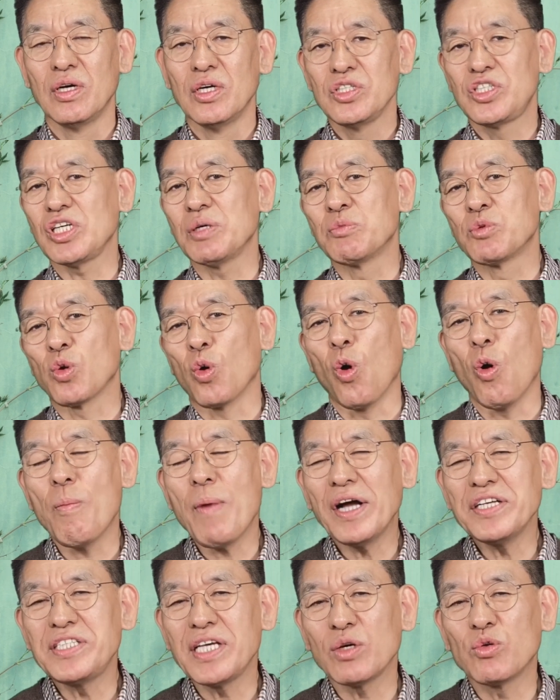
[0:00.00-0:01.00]
지금
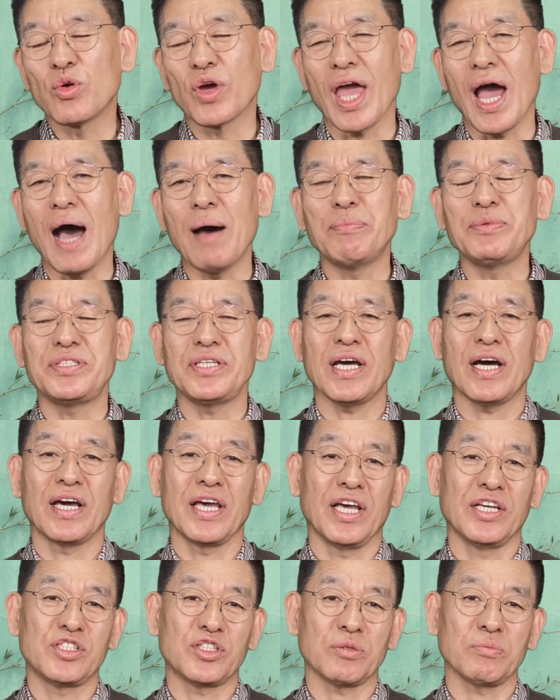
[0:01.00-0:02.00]
로마 제국의 압제하에
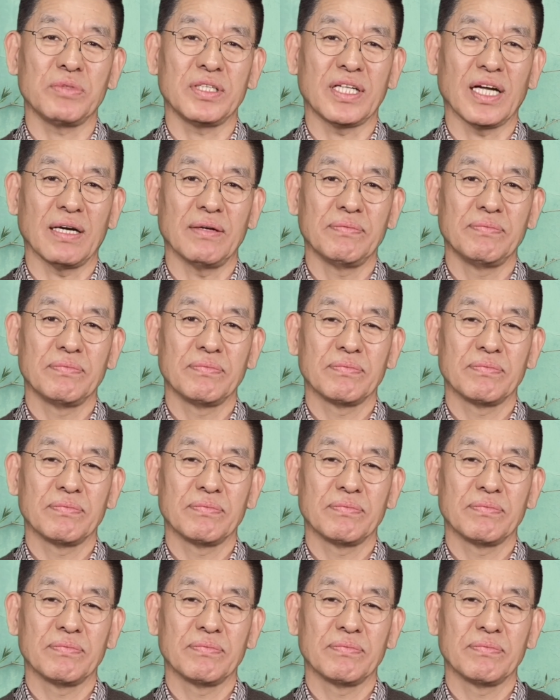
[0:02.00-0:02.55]
있습니다.